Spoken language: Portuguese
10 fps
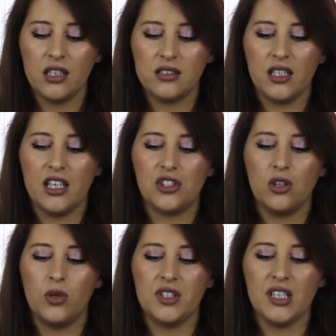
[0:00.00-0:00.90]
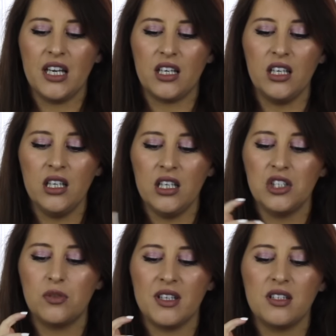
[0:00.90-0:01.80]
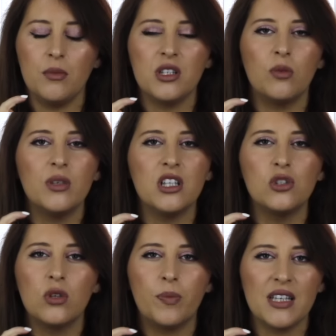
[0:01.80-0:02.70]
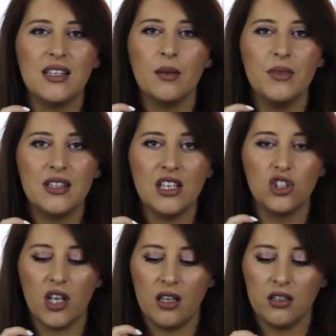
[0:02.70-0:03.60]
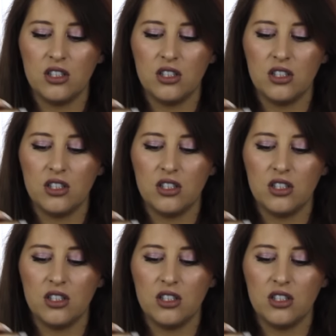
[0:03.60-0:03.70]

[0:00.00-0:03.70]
ele tem esta corzinha aqui e isto basicamente é uma textura praticamente em gel,